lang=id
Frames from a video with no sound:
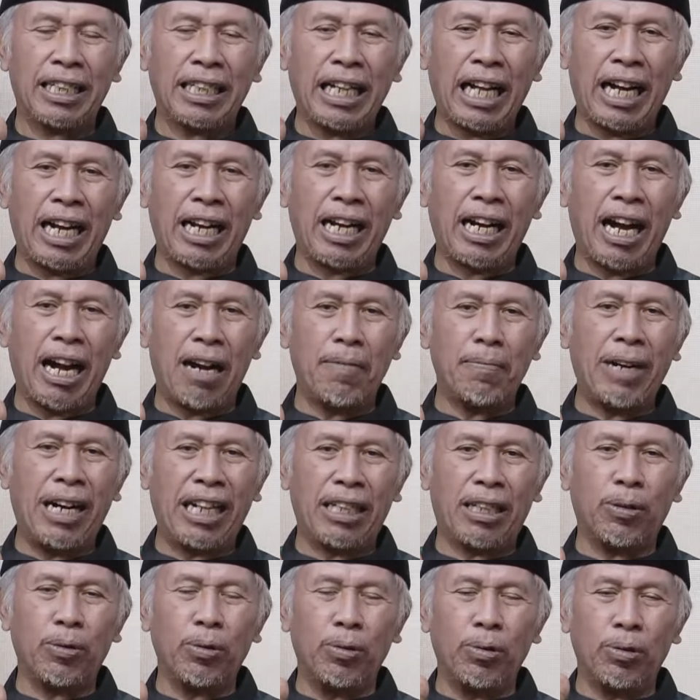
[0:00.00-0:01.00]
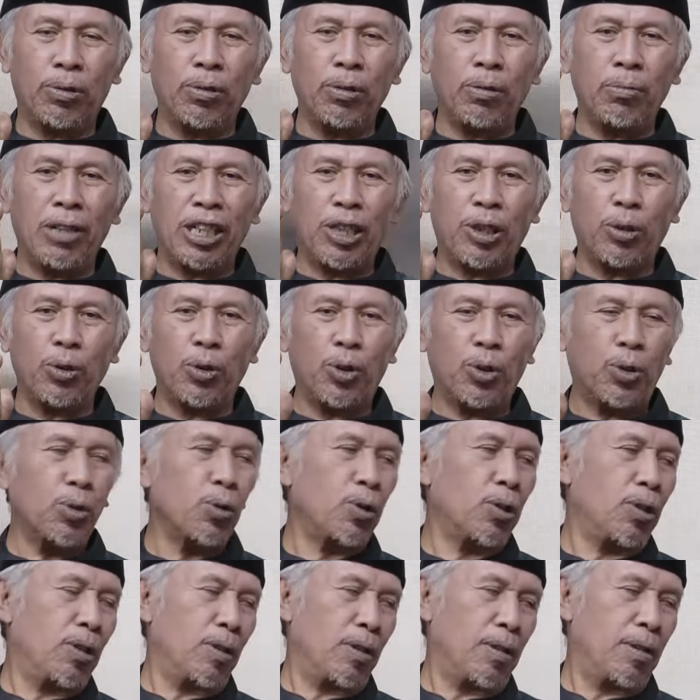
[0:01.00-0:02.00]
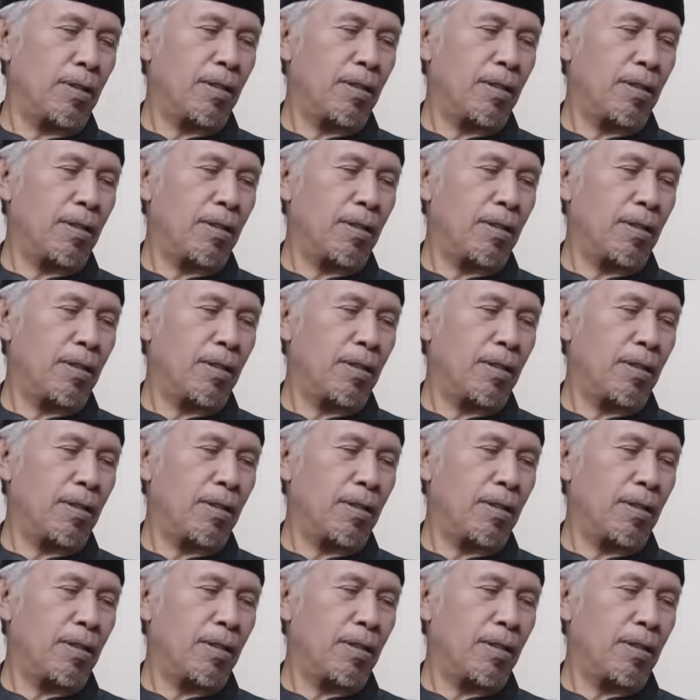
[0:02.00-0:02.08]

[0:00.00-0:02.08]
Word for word: tagak batu itu basusun